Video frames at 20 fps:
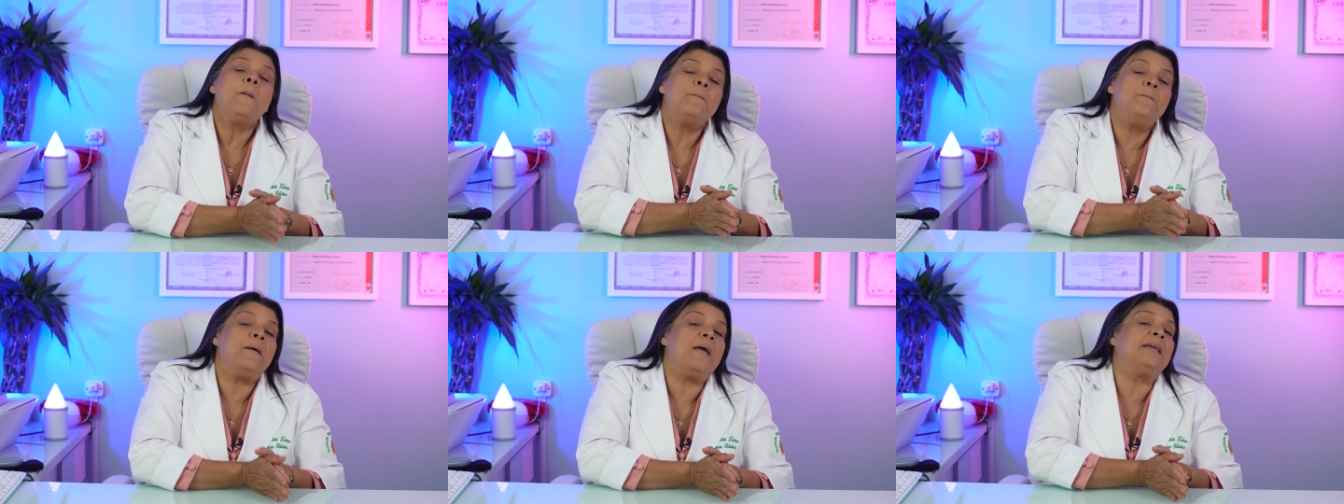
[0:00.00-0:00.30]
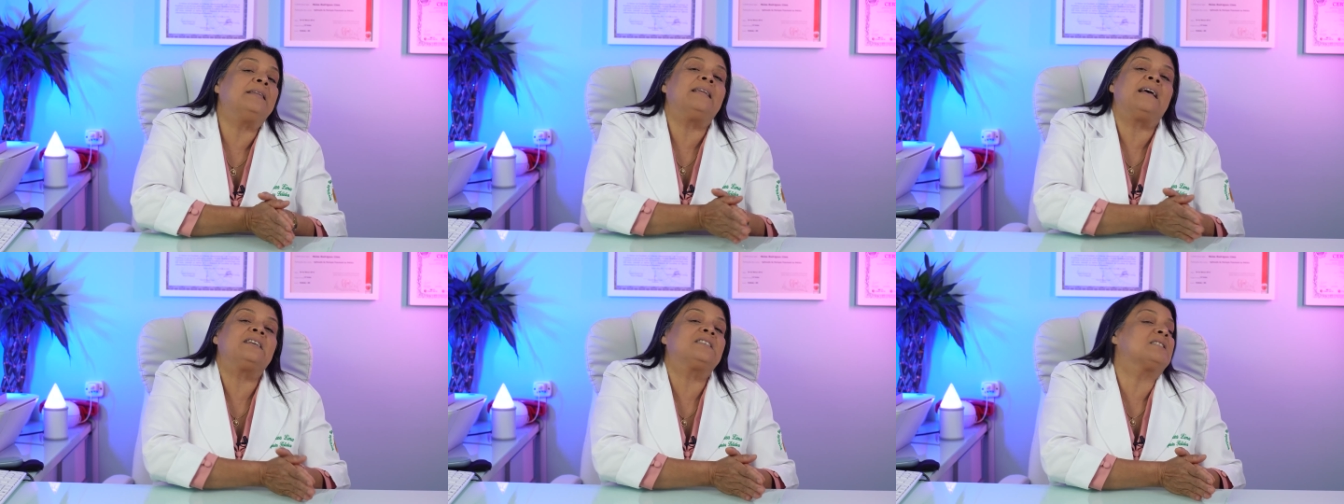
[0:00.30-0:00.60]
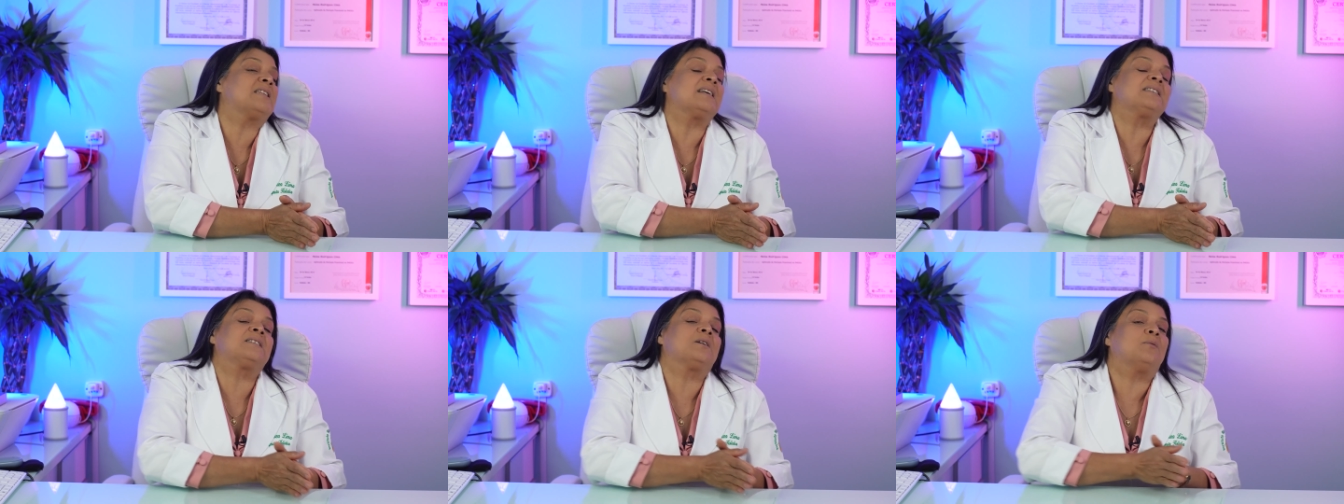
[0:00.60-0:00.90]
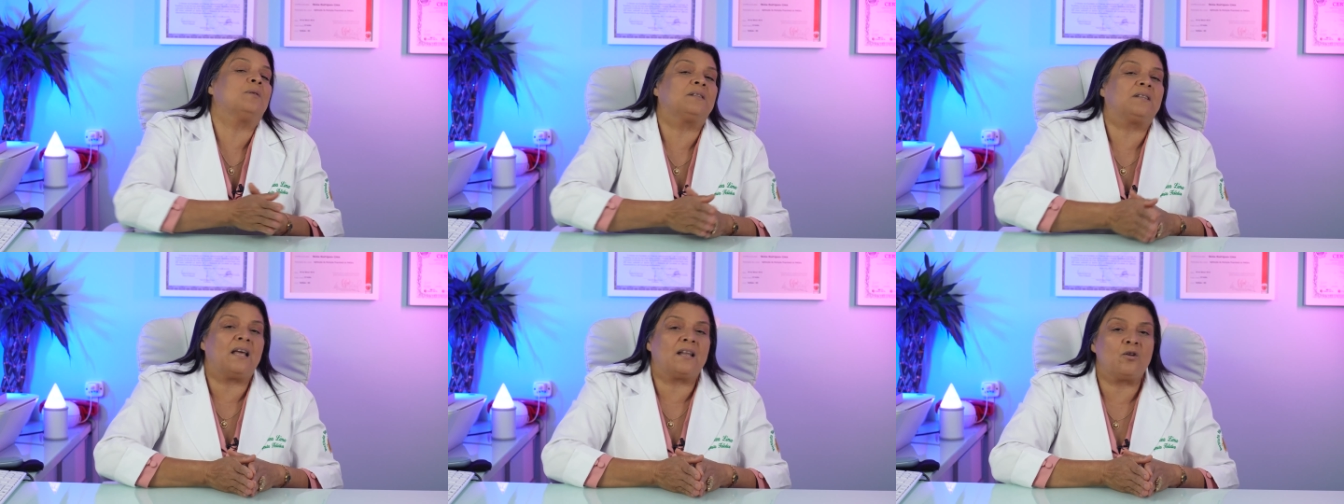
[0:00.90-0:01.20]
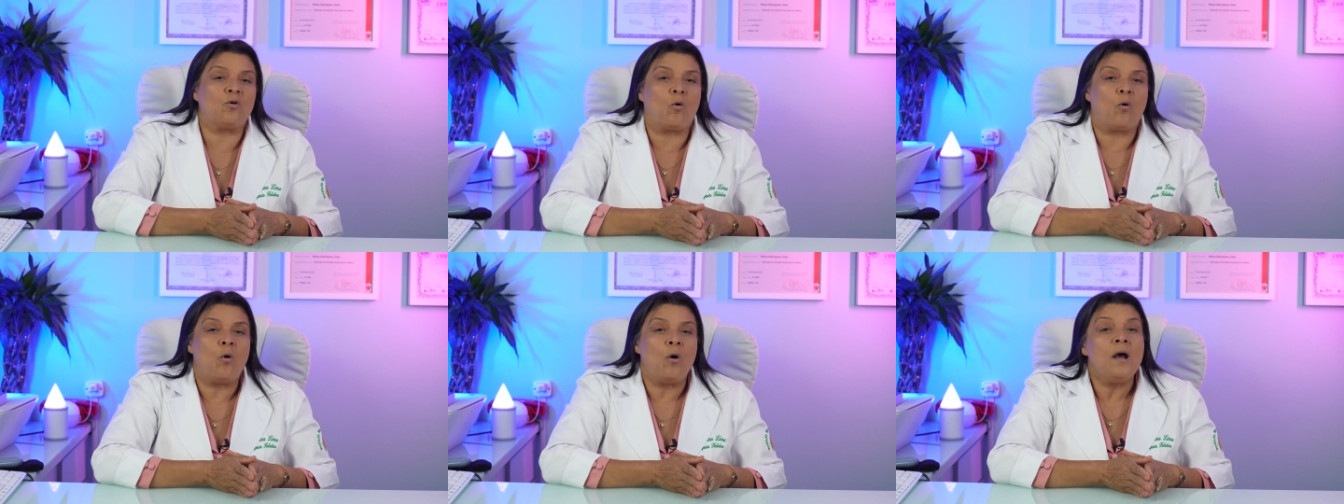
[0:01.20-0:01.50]
bem na estação
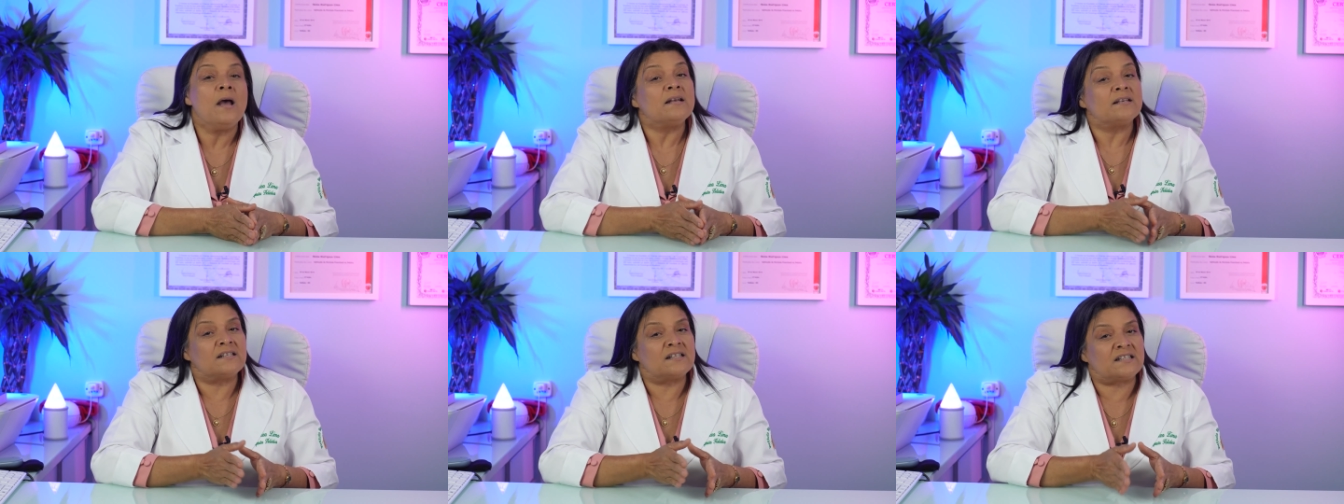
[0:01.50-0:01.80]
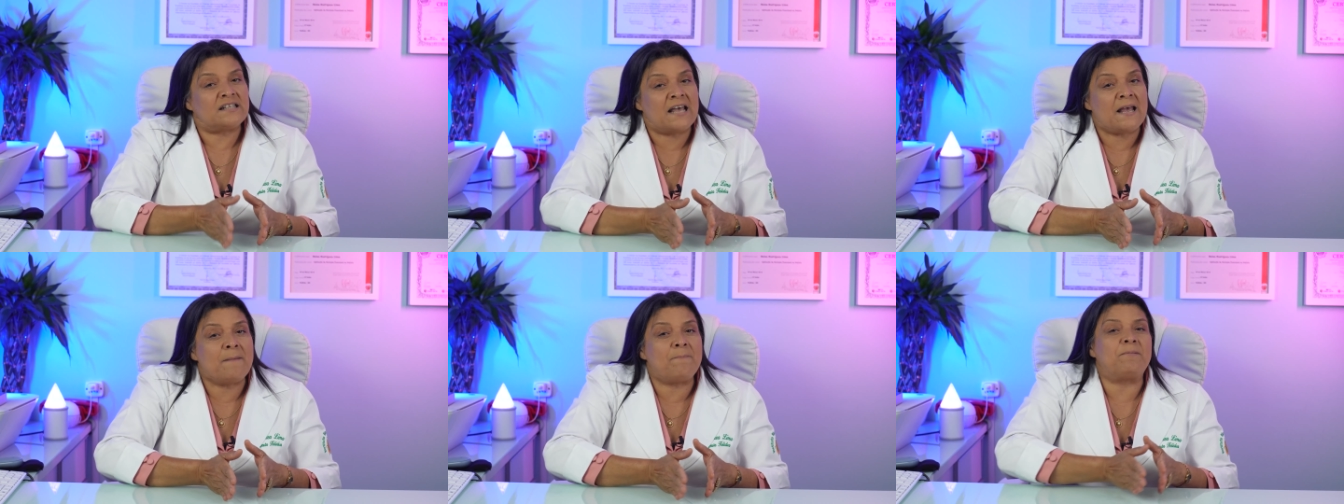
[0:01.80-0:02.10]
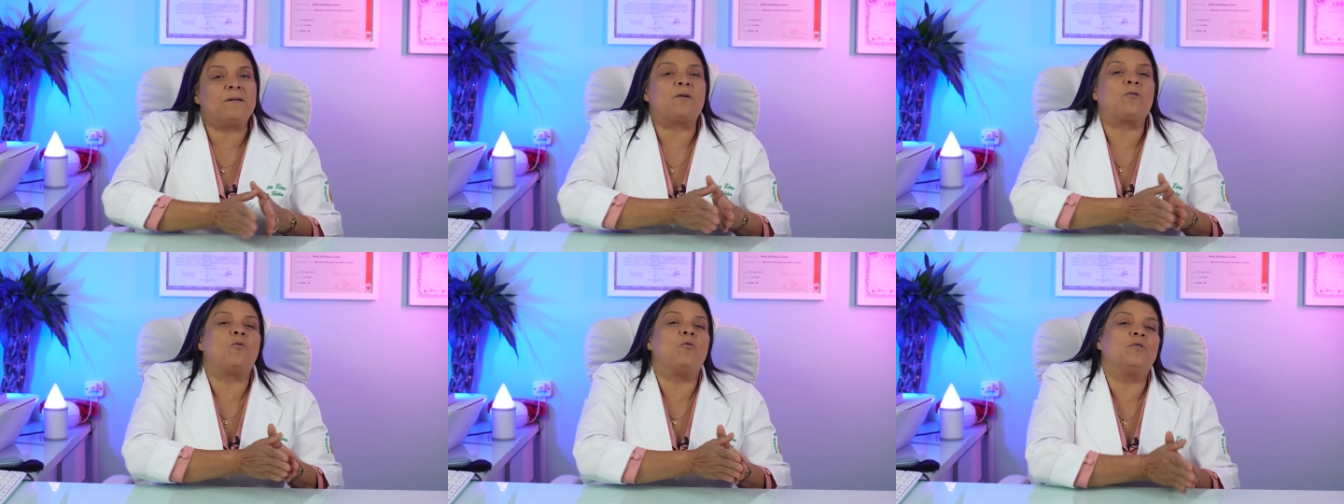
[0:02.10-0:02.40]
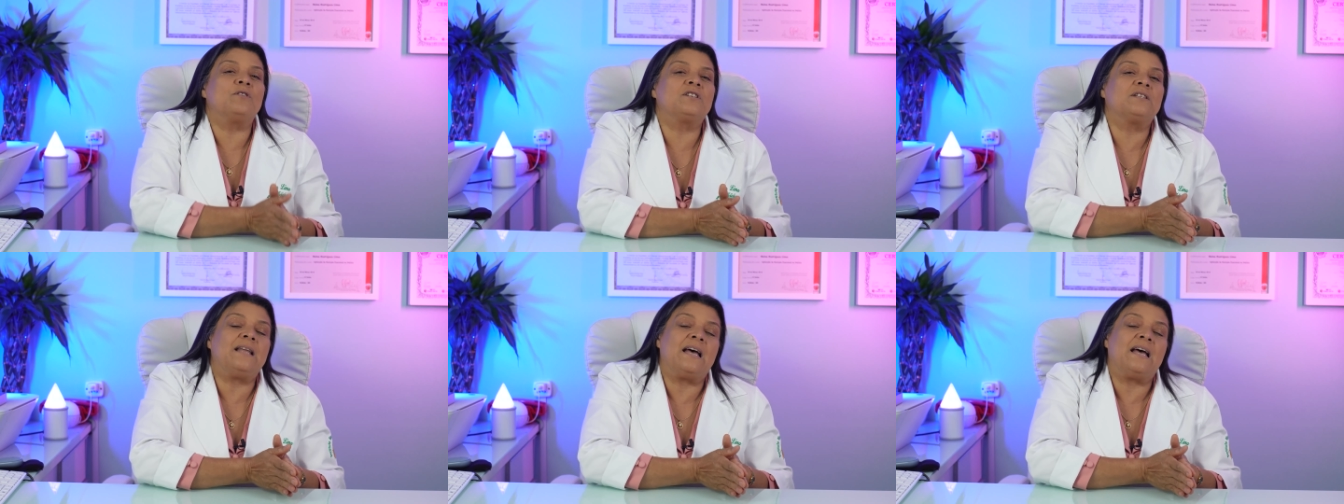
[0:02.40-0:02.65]
anterior. Sempre cuide